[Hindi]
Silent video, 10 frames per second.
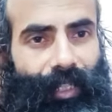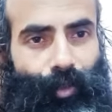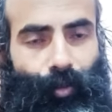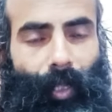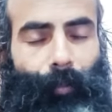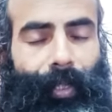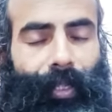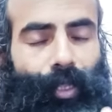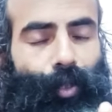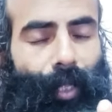जो आप कह रहे
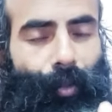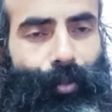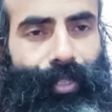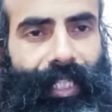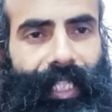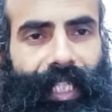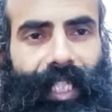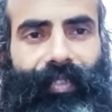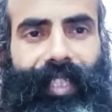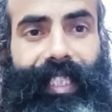हैं जो आंखों से देखा है
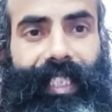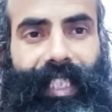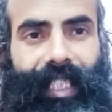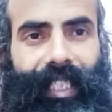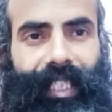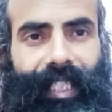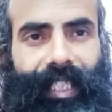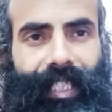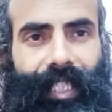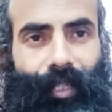वही सत्य है
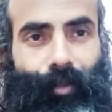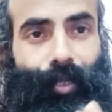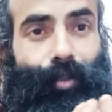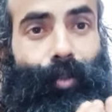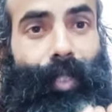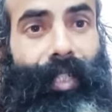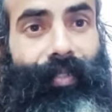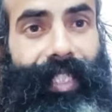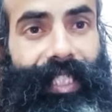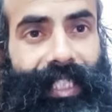कानों से सुना है
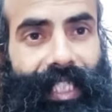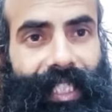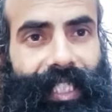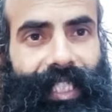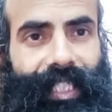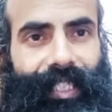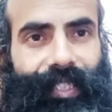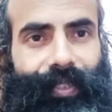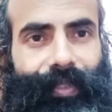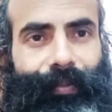वही सत्य है
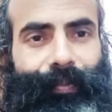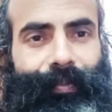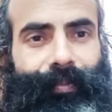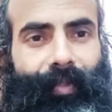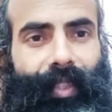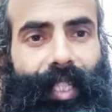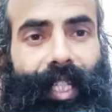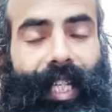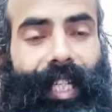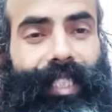
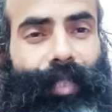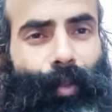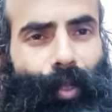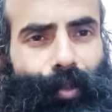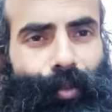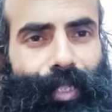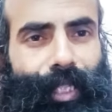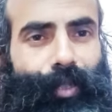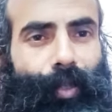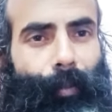ऐसा बहुत कुछ है
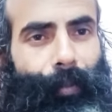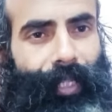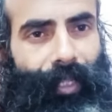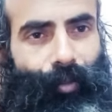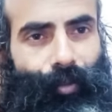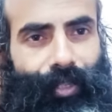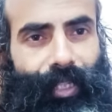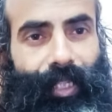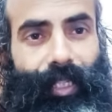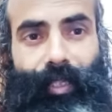जो आपकी आंखों से
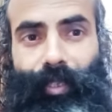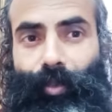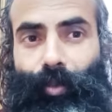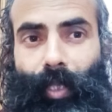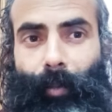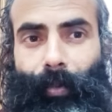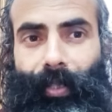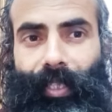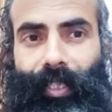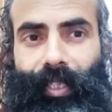जो आपके
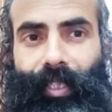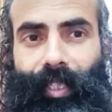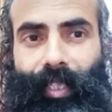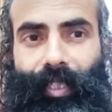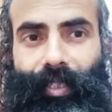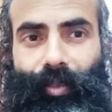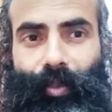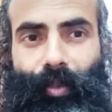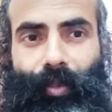जो